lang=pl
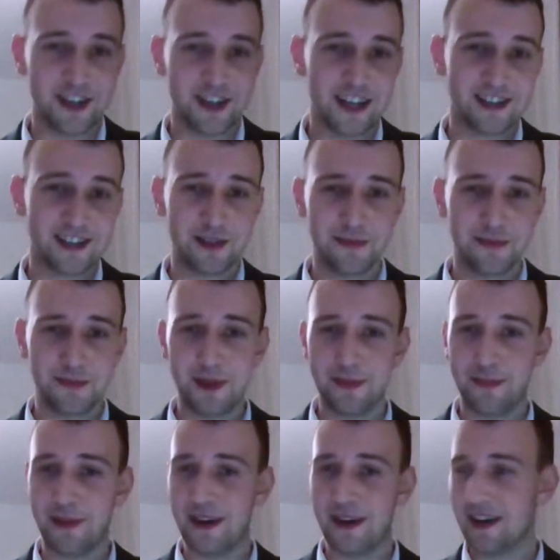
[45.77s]
Justin
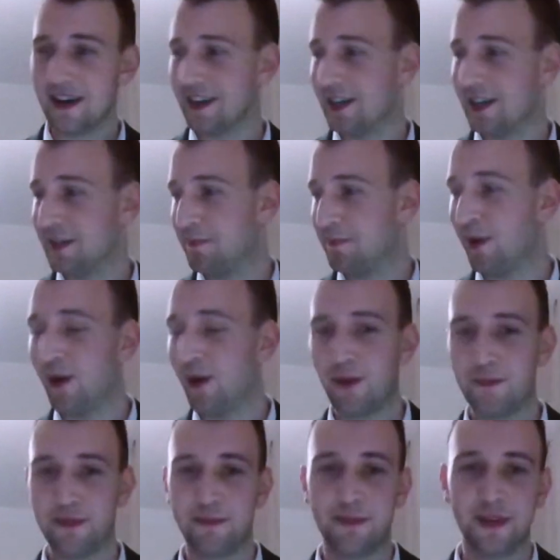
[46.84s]
Bieber,
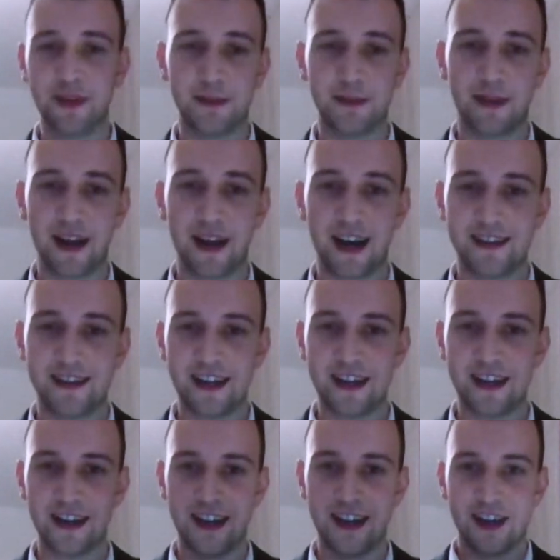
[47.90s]
K-pop, Big
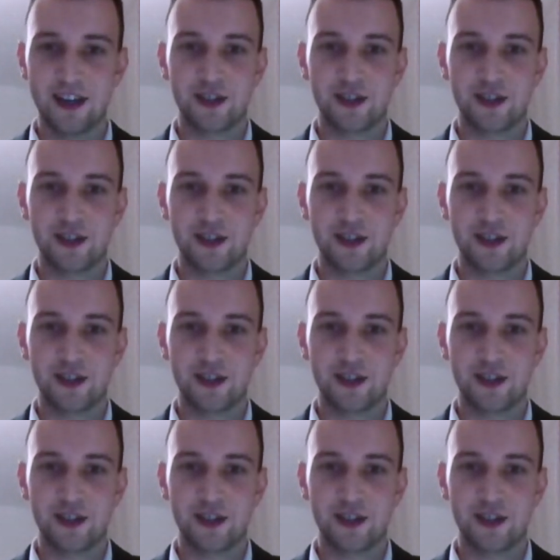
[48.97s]
Brother,